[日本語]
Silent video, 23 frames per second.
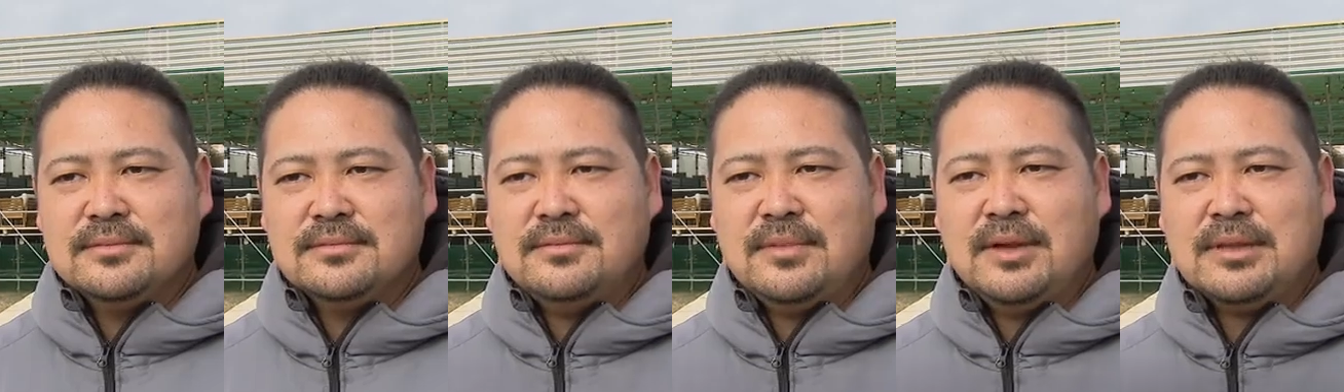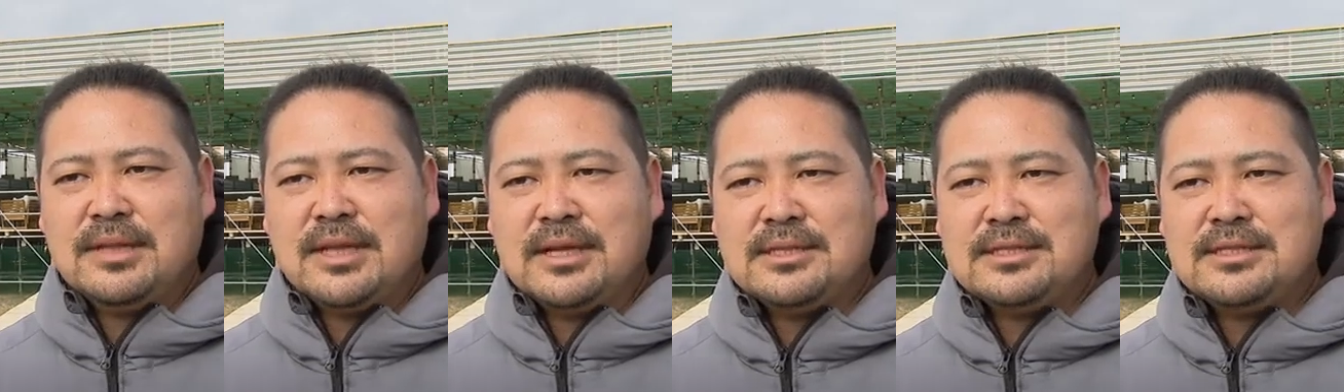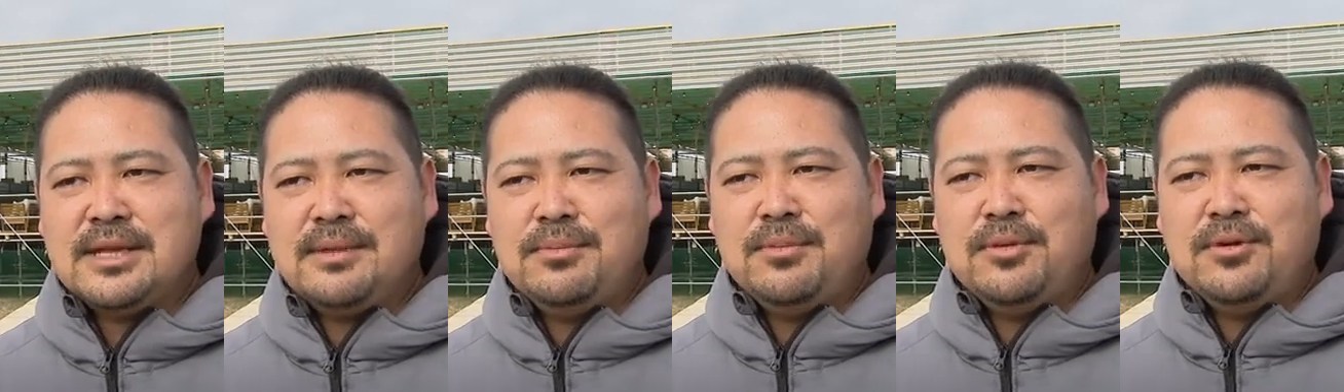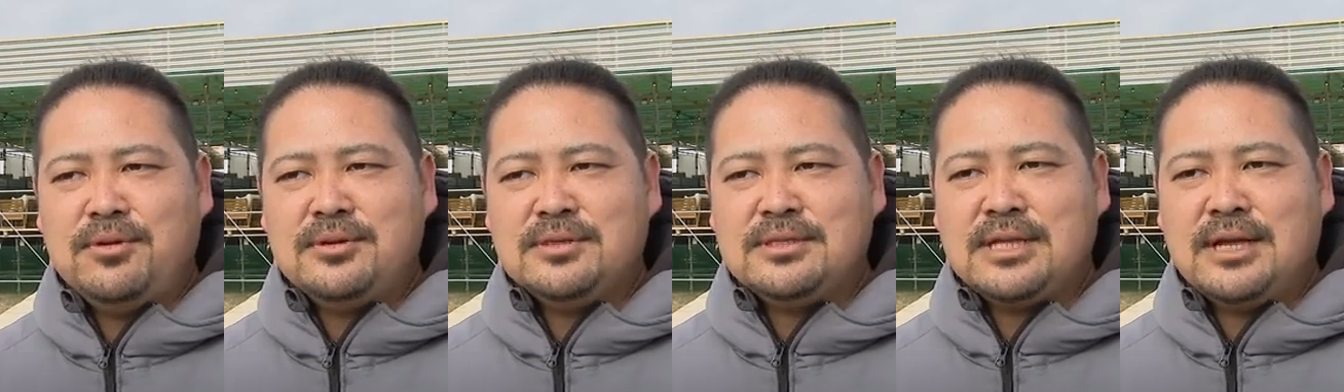まあ、たくさん
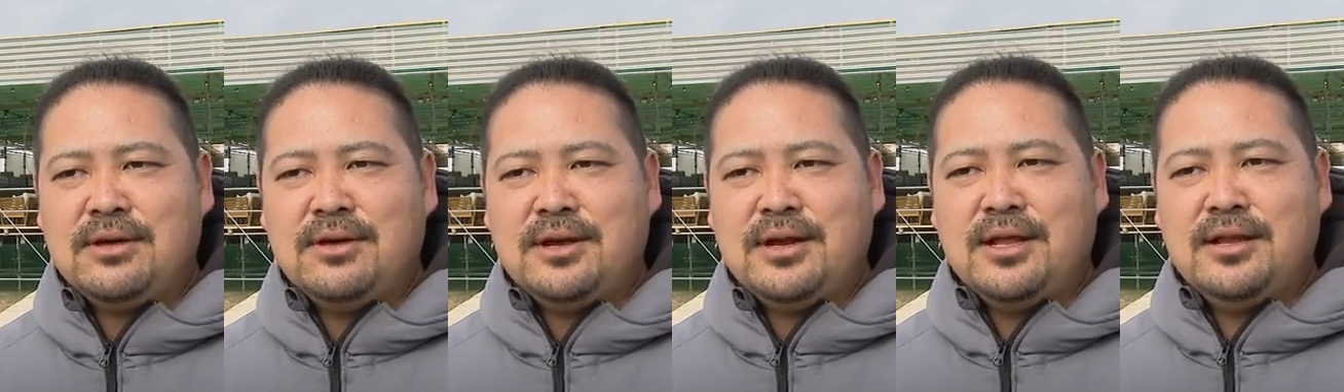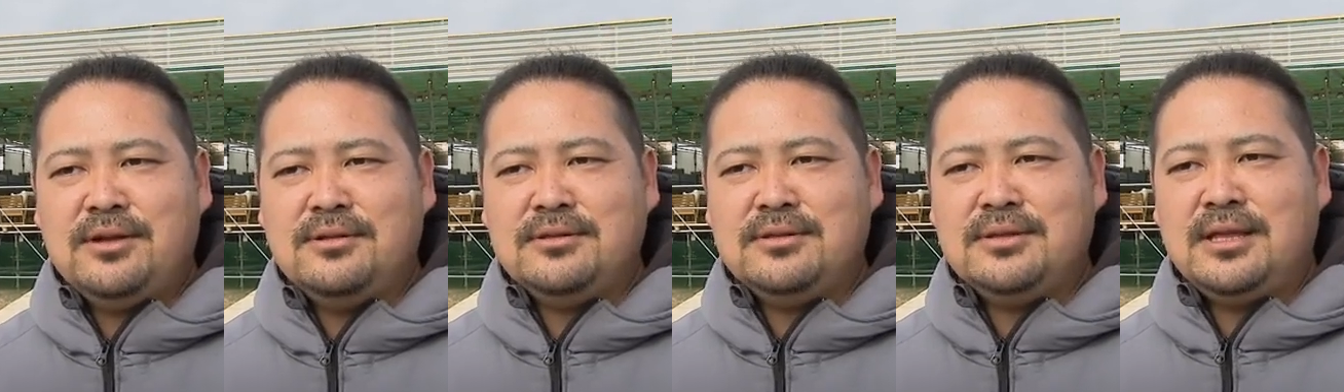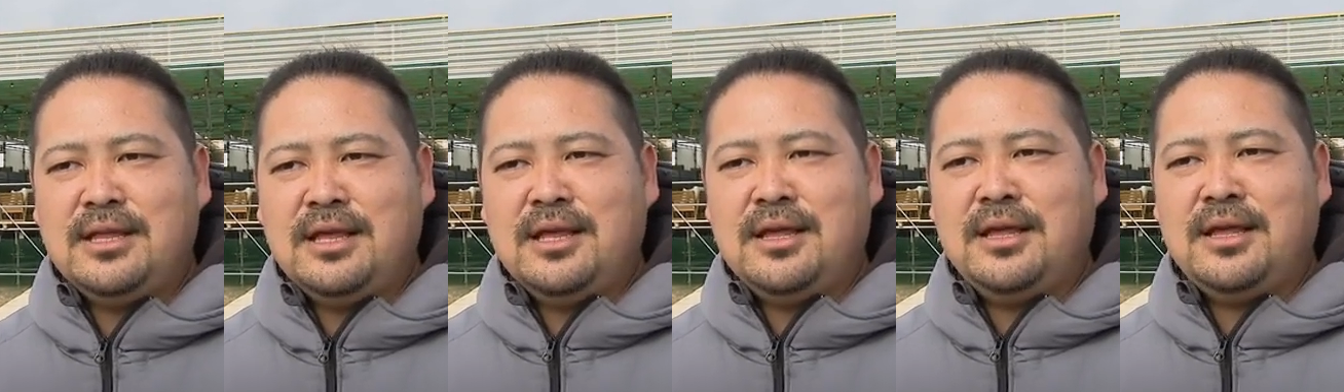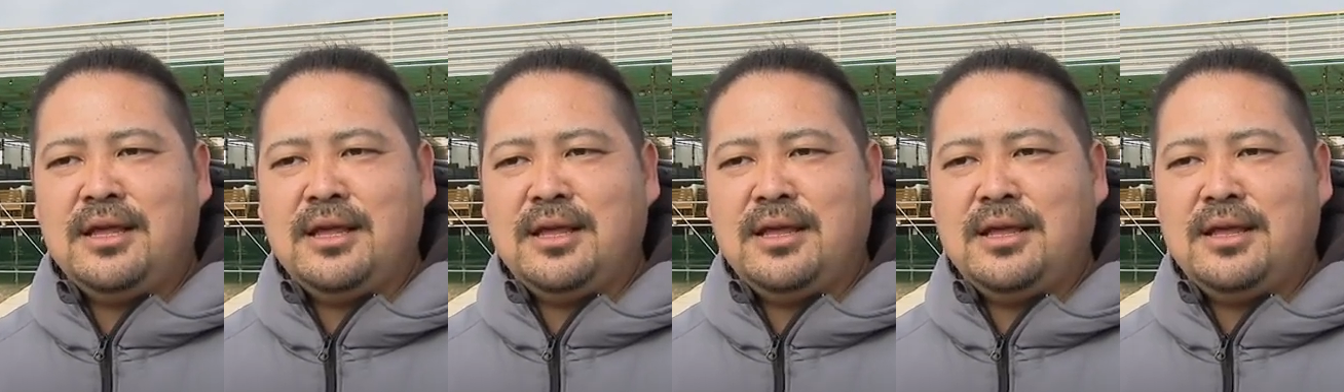ボール触れるん
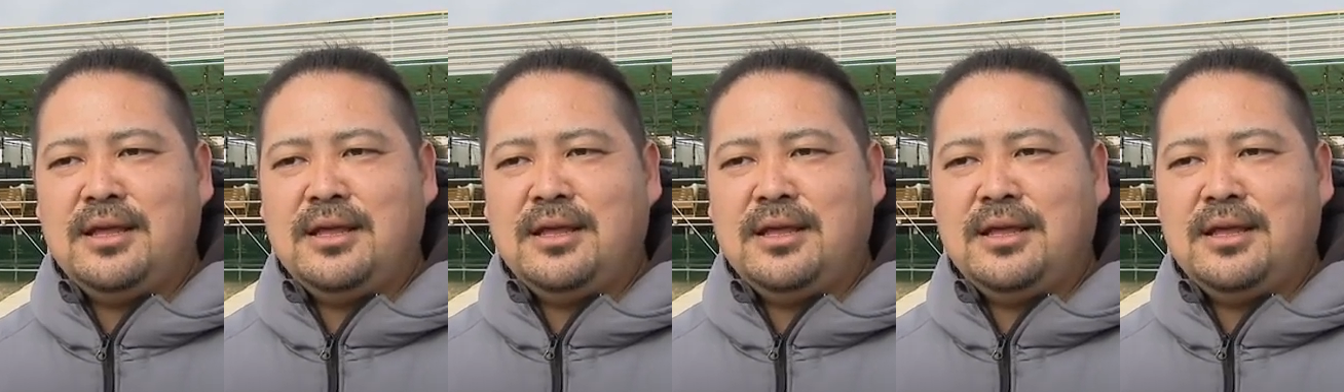で